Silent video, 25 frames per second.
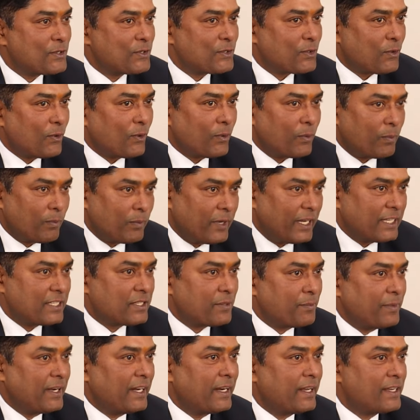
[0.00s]
So
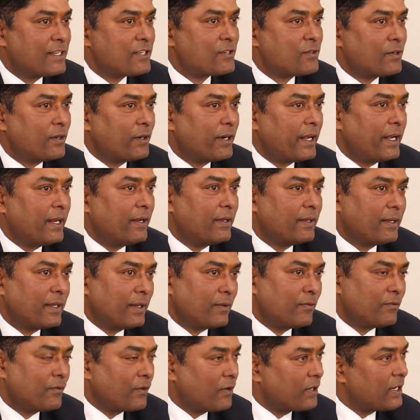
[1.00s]
it's been a story
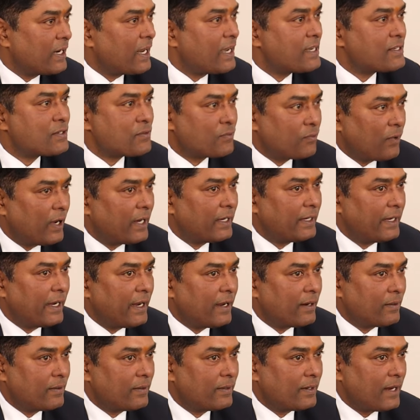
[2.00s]
for last one
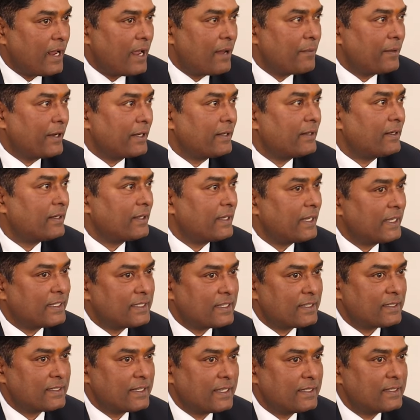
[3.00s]
year. I mean,
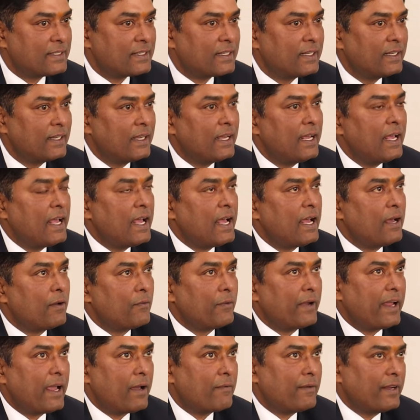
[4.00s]
it's since oh. uh,
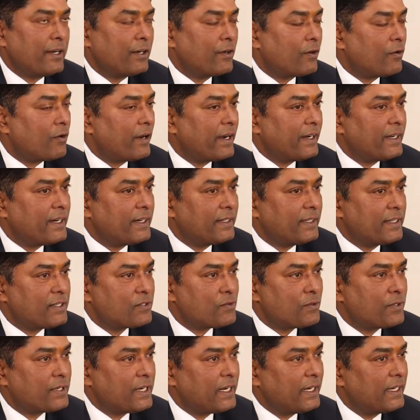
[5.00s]
we have inaugurated
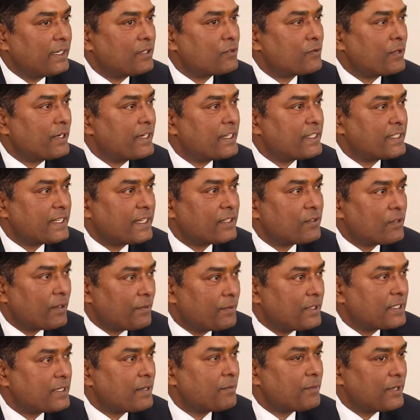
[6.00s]
this hotel in 26th
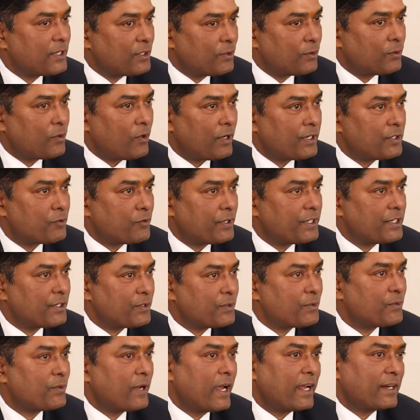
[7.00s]
of December
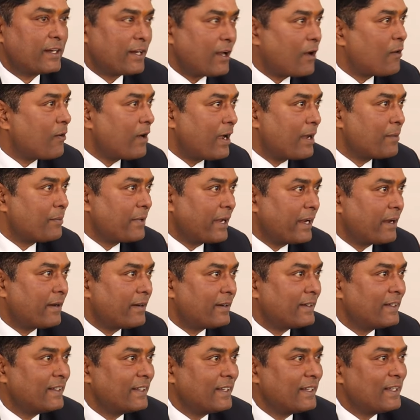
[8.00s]
2022, and now I'm here.